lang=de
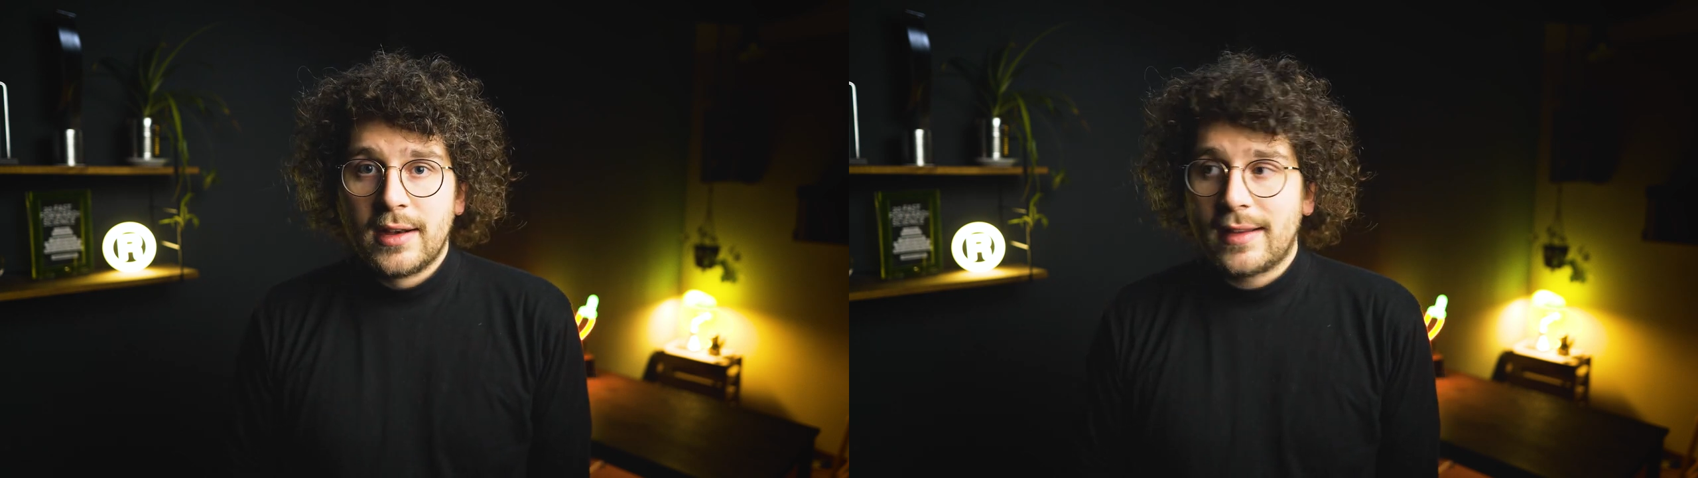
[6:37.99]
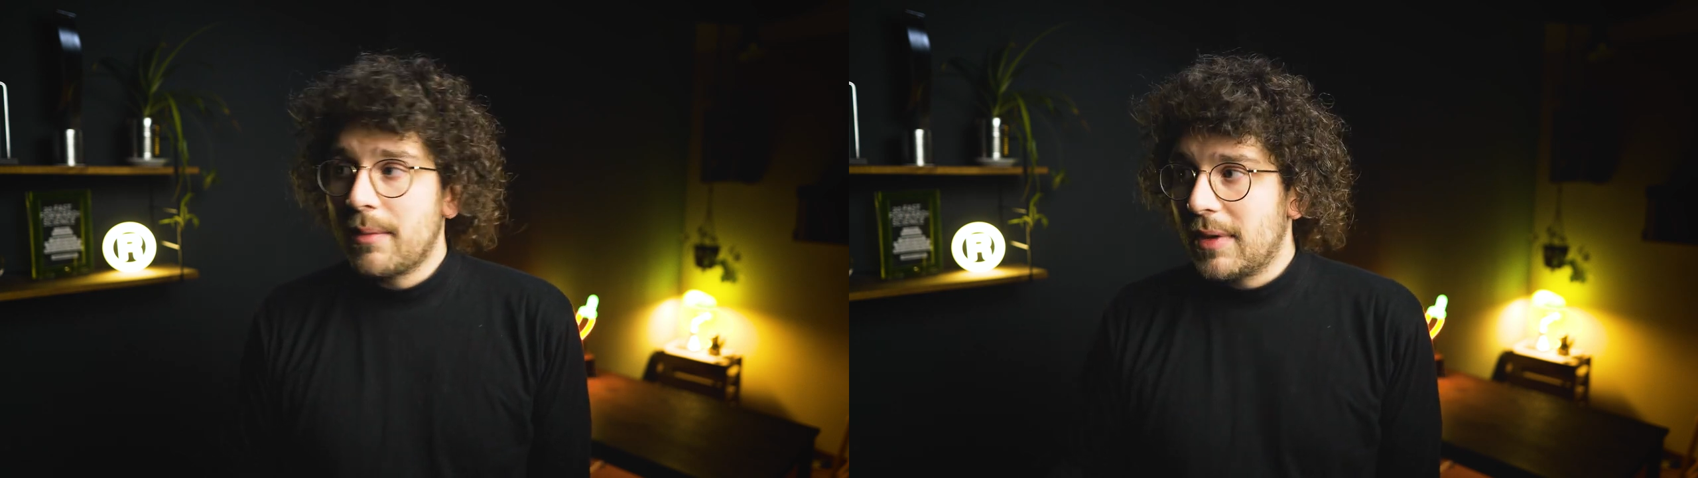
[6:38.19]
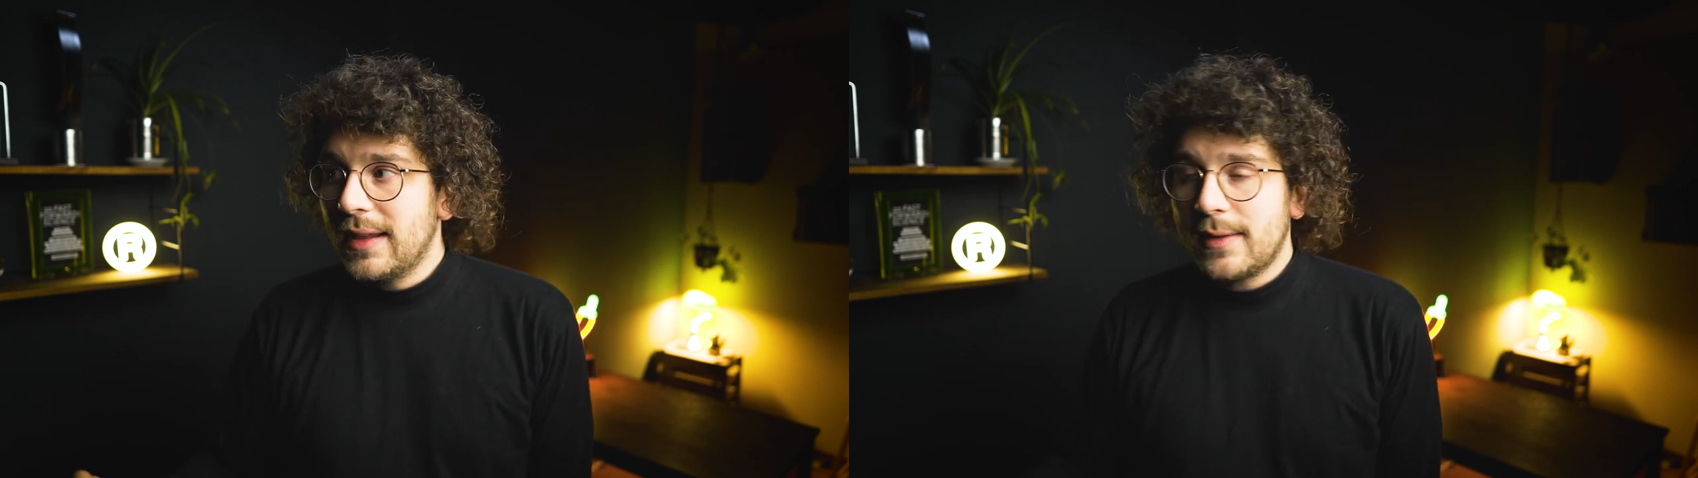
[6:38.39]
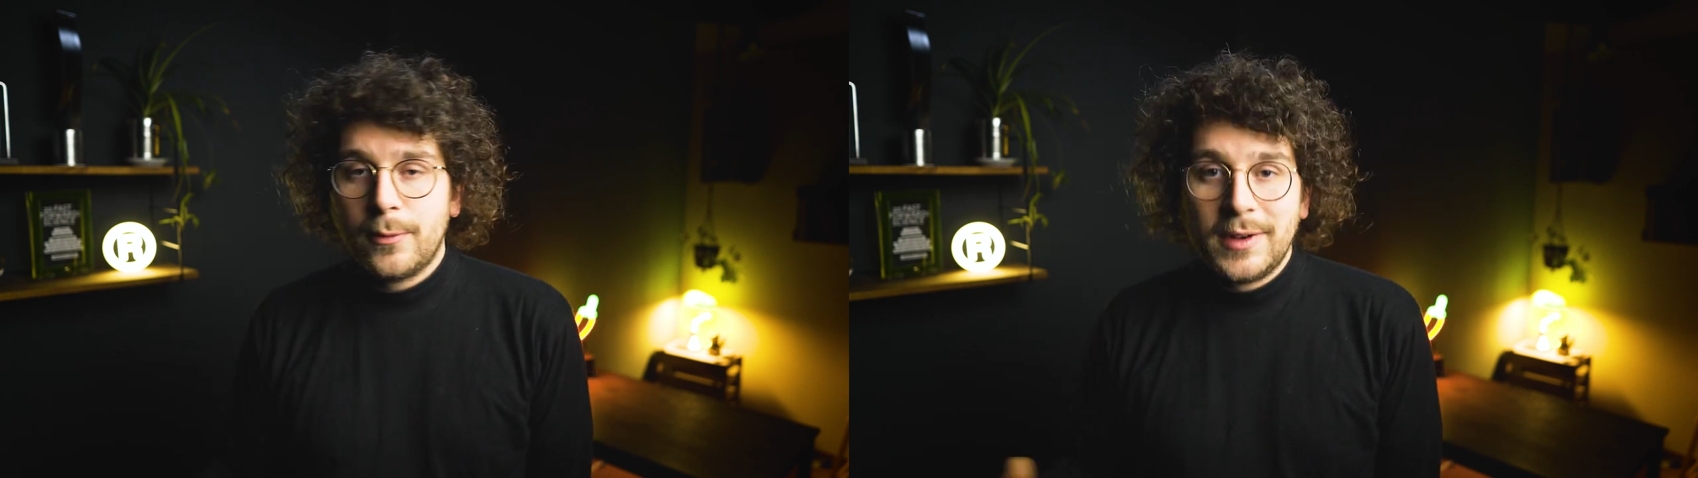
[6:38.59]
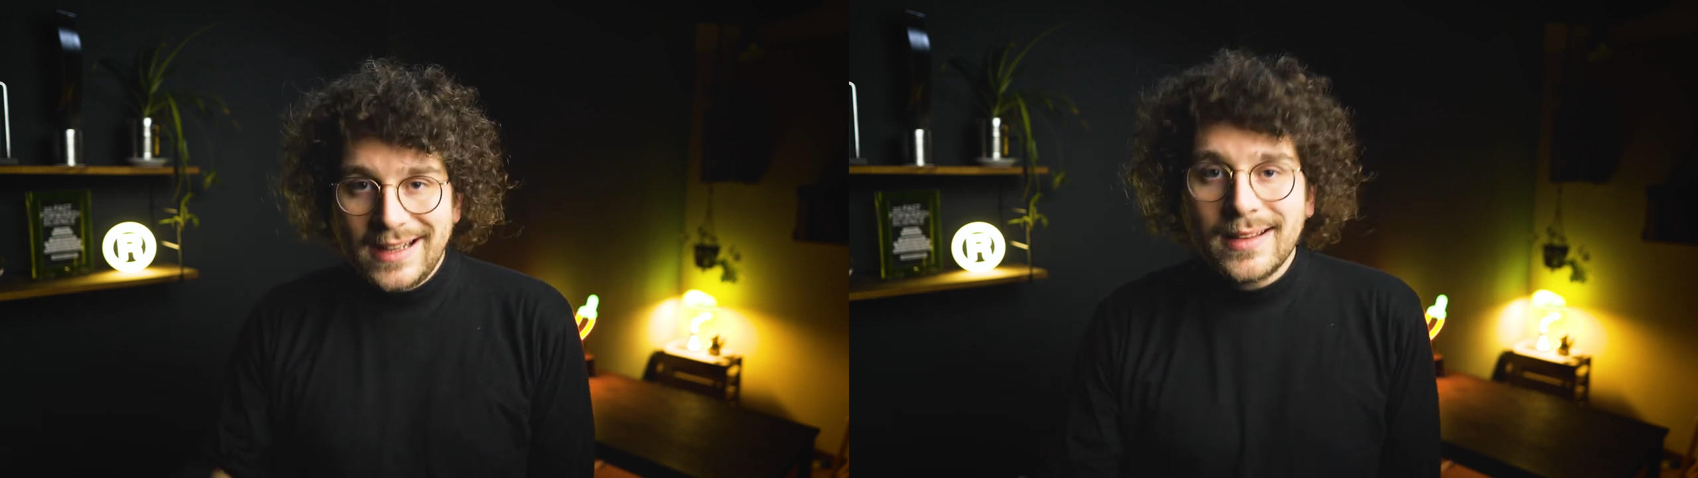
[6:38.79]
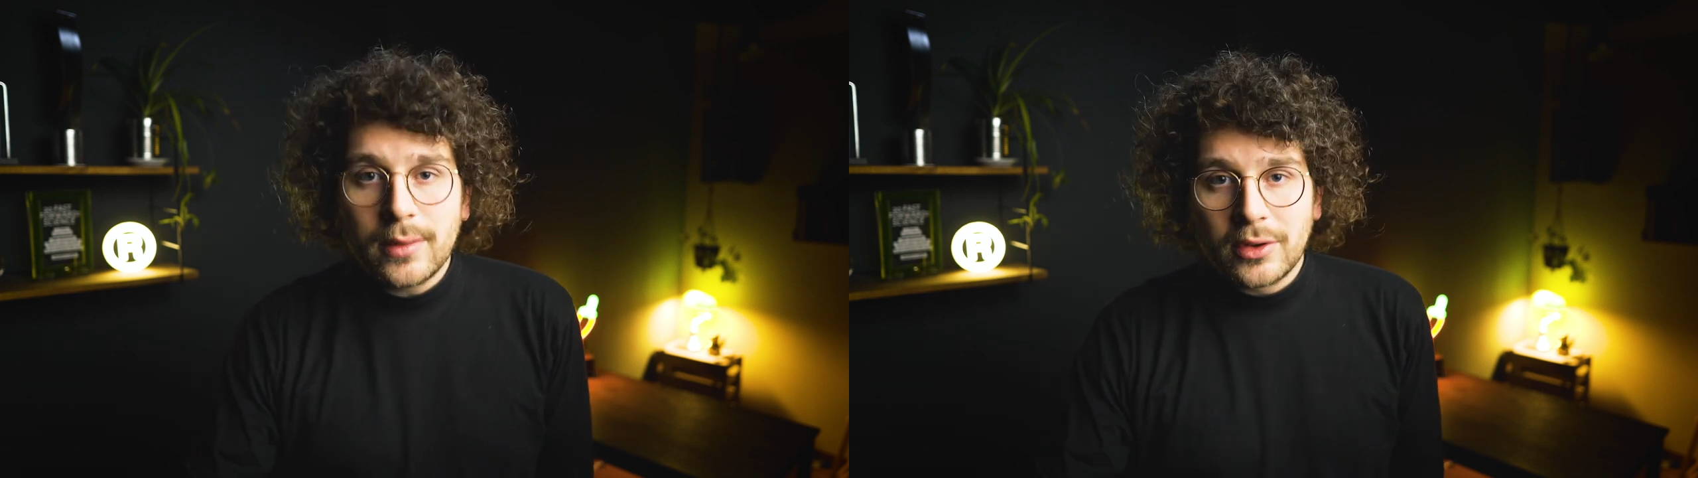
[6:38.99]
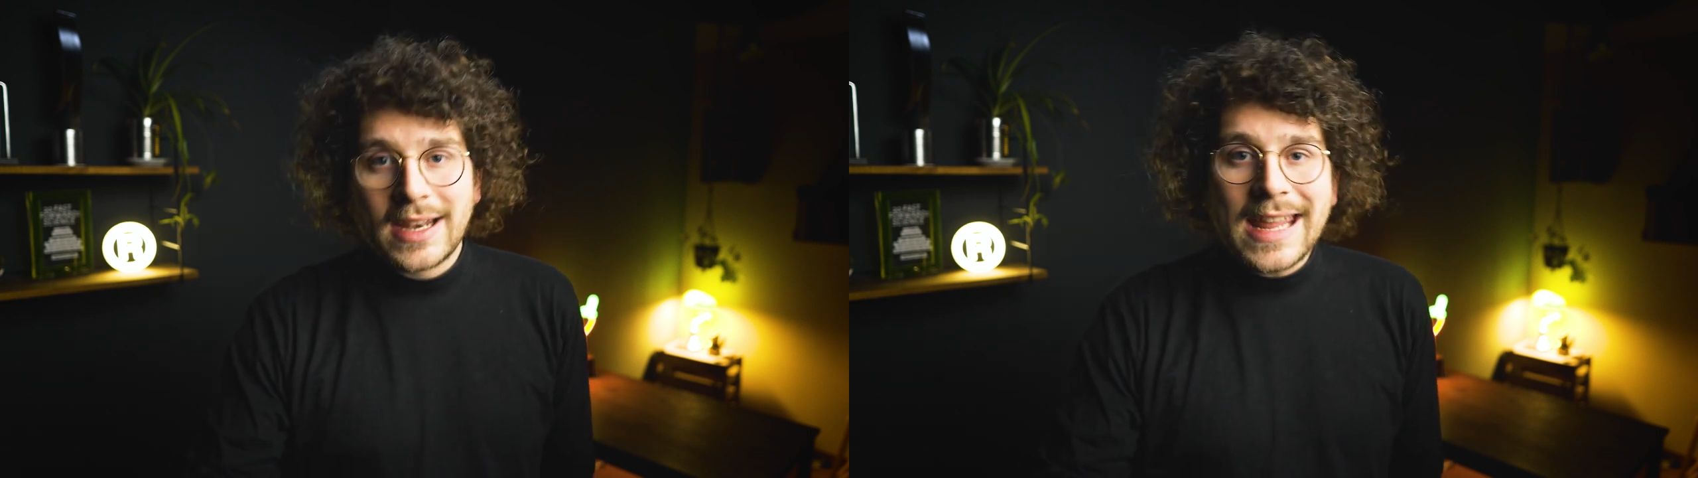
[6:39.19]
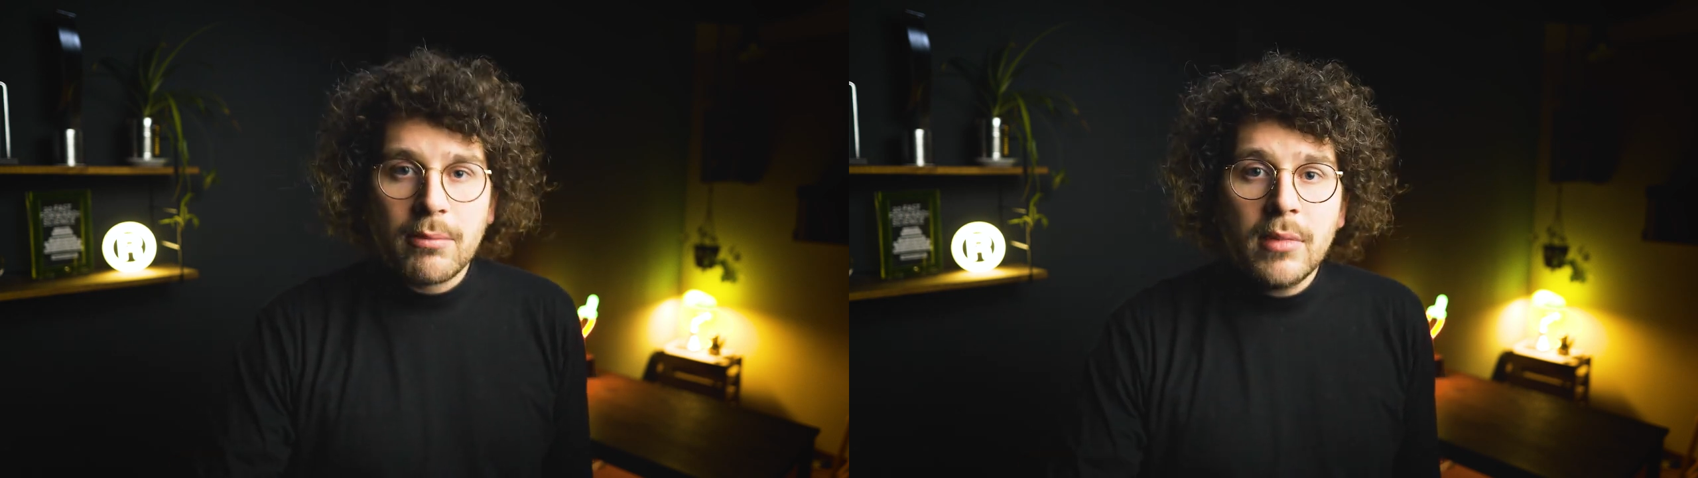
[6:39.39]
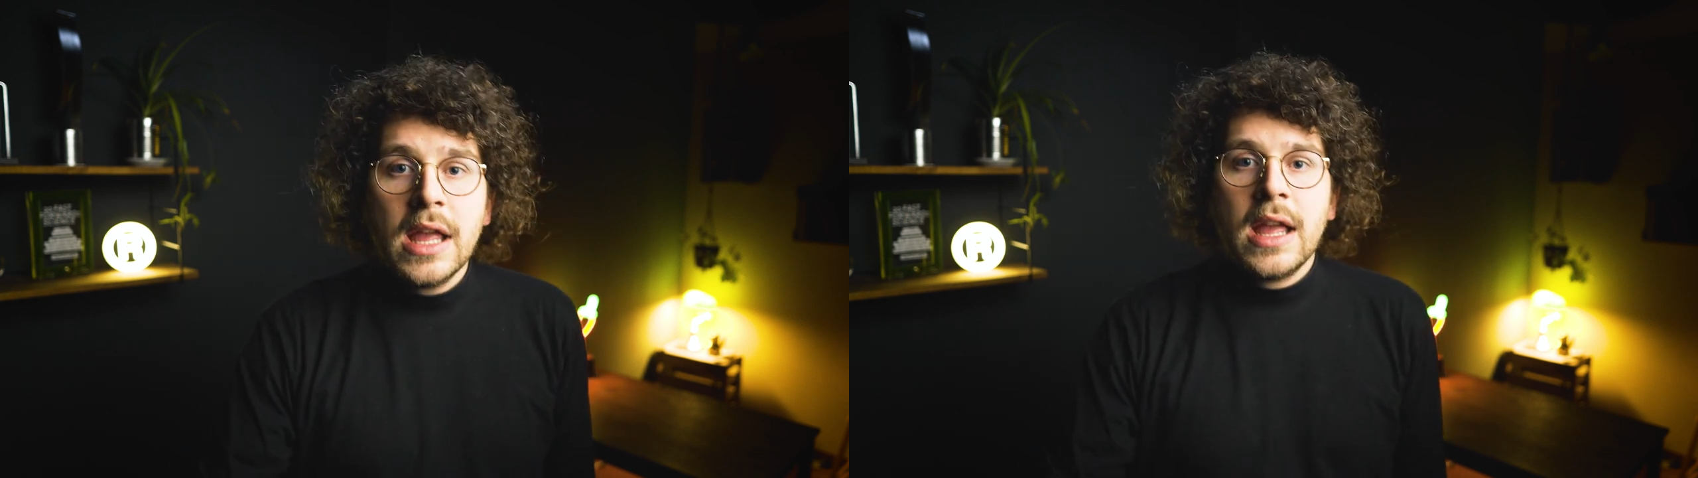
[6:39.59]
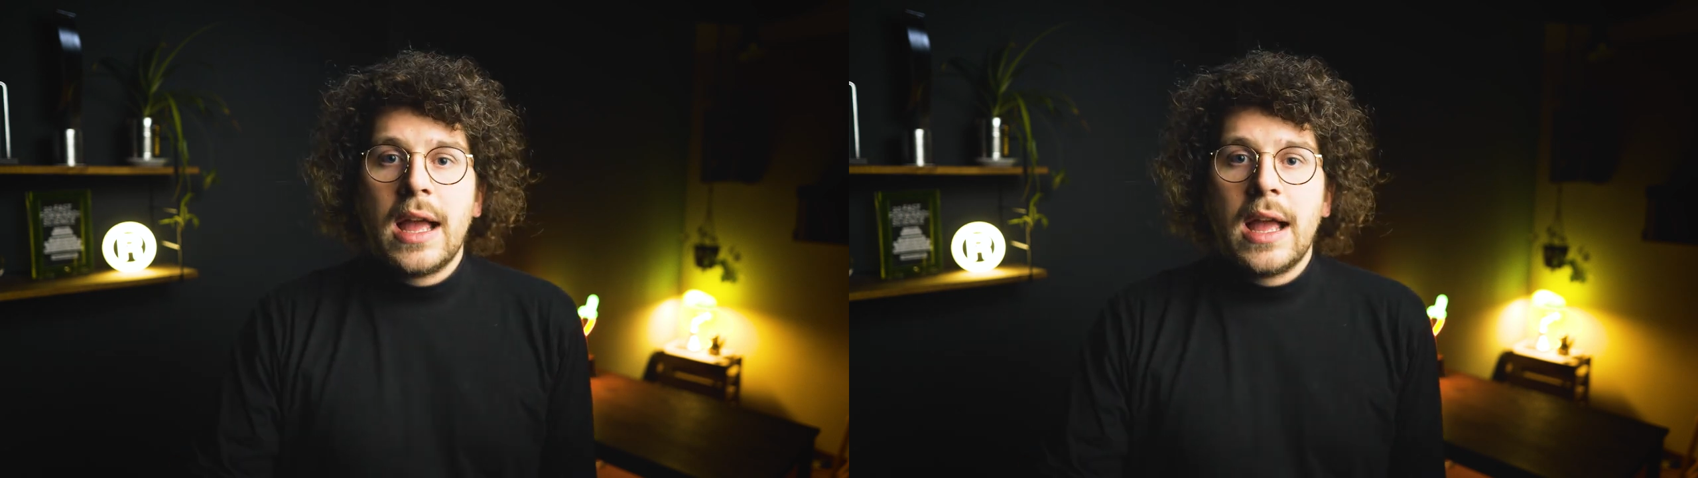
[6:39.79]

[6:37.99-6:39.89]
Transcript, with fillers: Deshalb ist für dieses Unternehmen